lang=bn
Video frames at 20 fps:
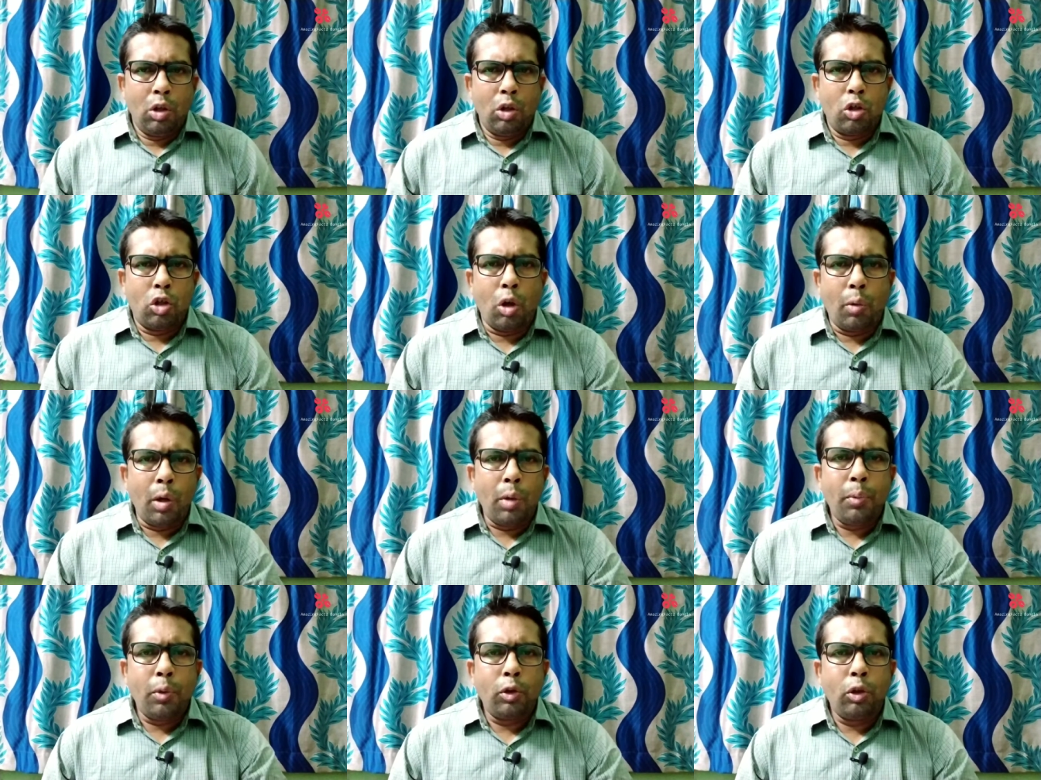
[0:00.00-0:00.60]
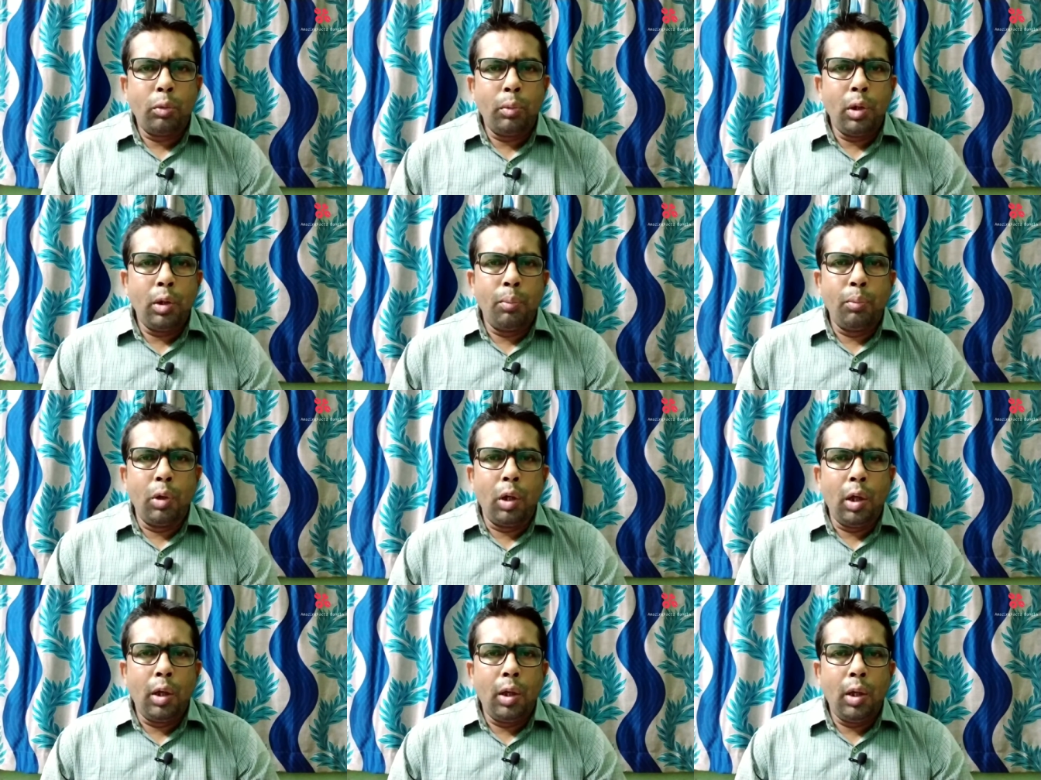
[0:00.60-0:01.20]
সবার প্রথমেই
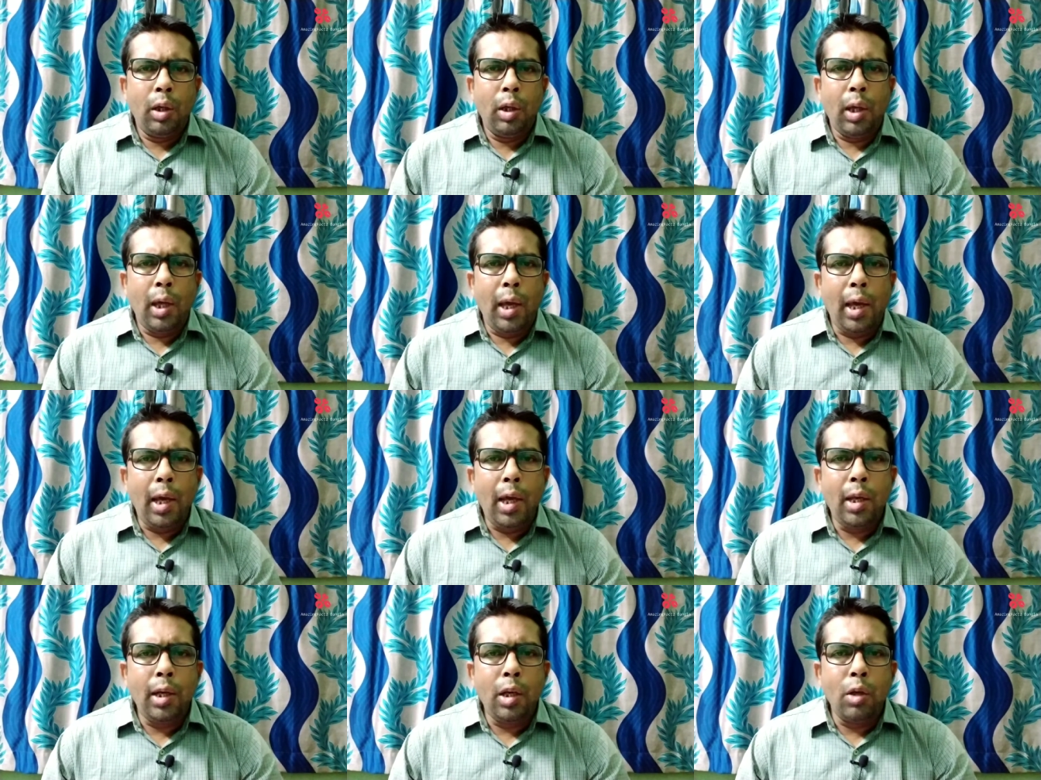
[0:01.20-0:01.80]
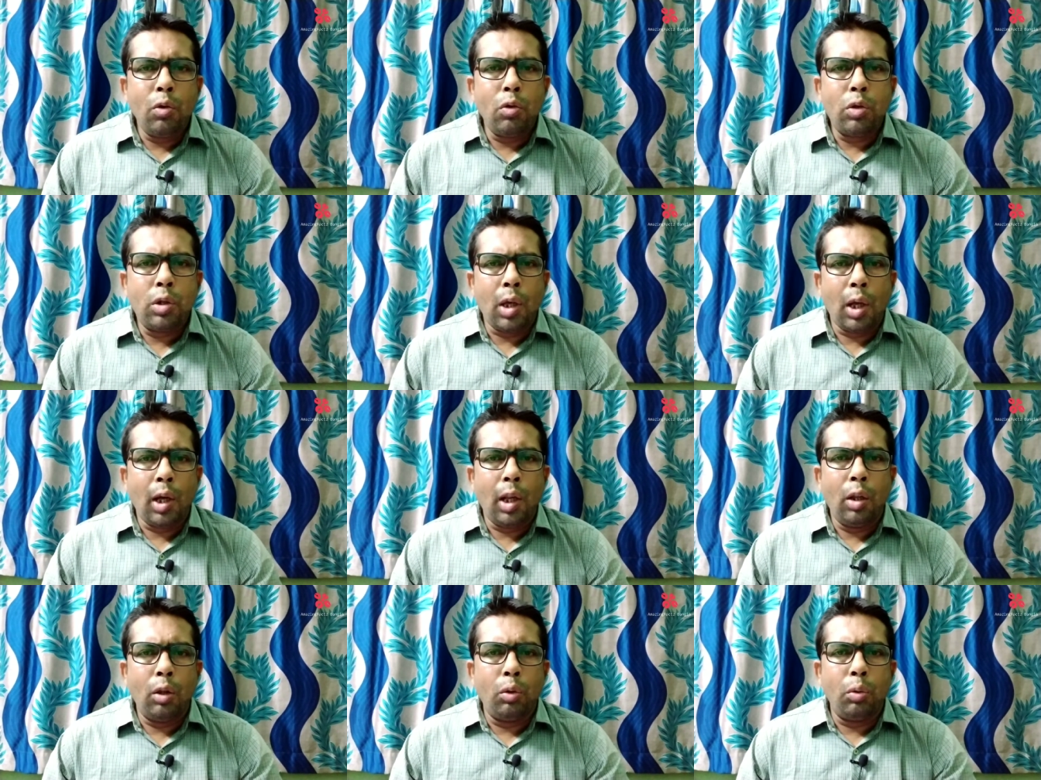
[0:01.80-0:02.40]
বলে নিই এই নিউজ
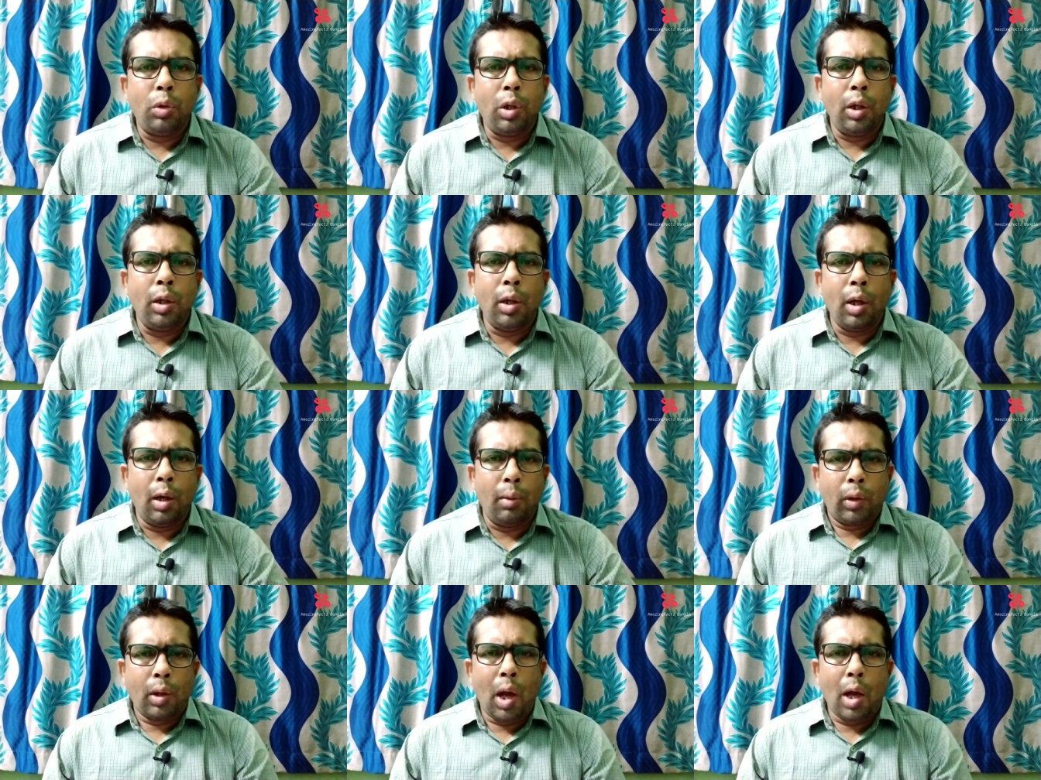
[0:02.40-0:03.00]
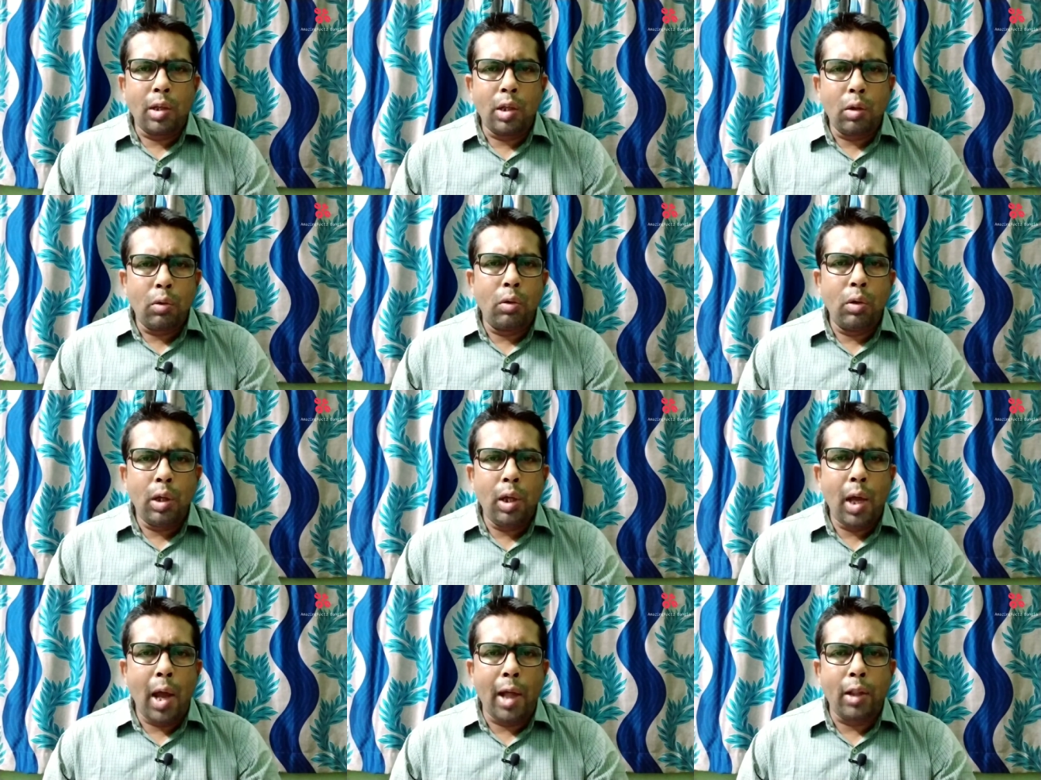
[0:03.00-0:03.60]
চ্যানেল দুটির নাম আশা
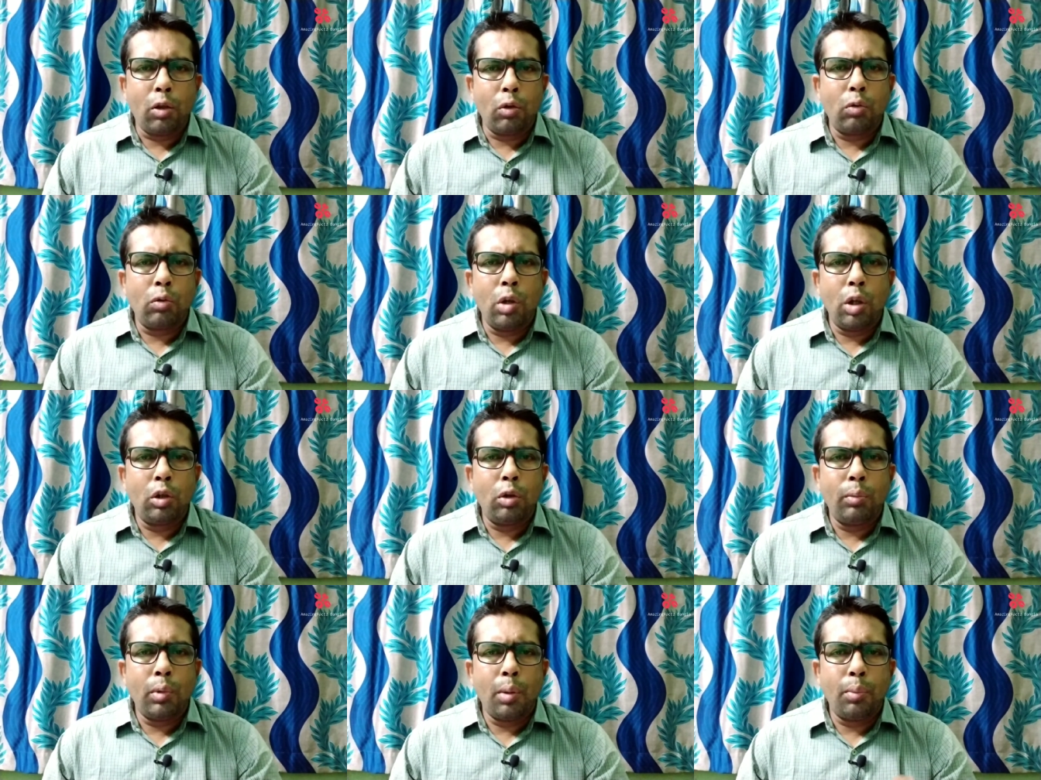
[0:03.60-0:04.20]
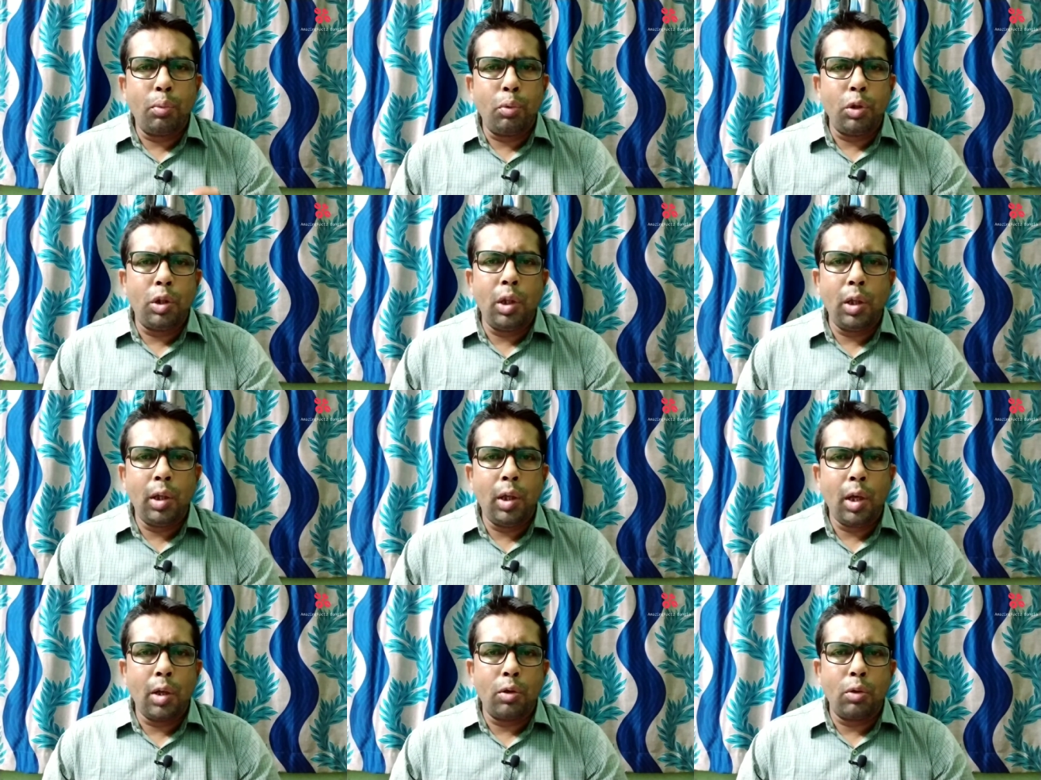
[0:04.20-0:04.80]
করি এতক্ষণে তোমরা
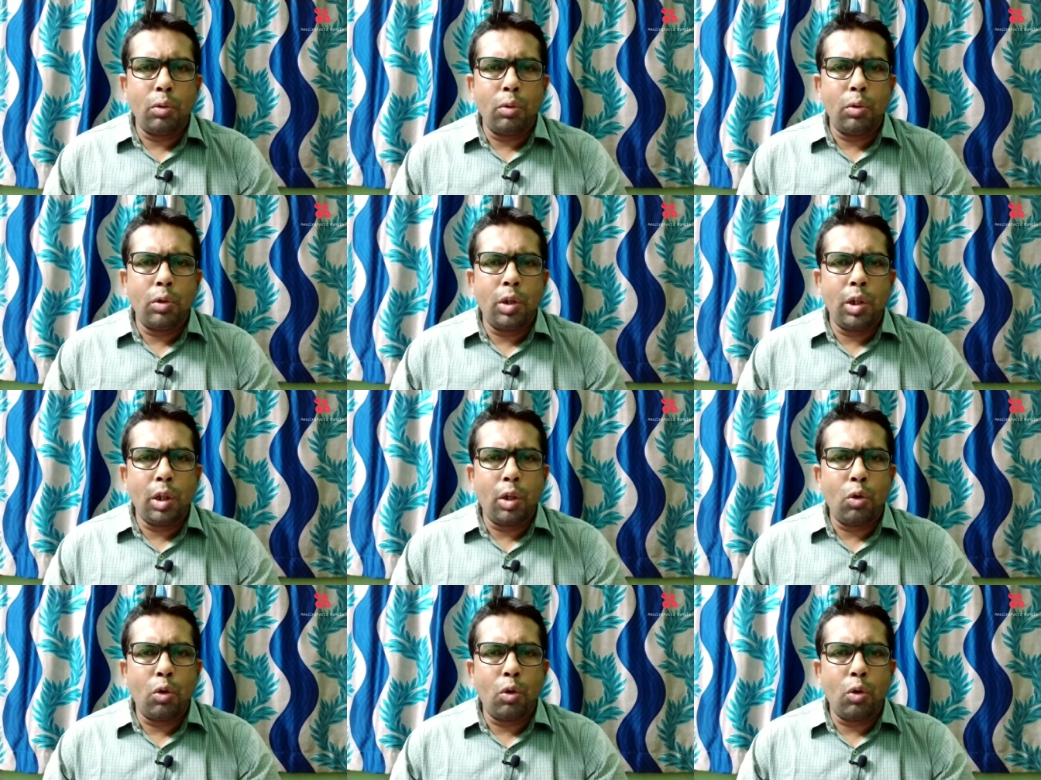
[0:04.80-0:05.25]
বুঝেই গেছো যে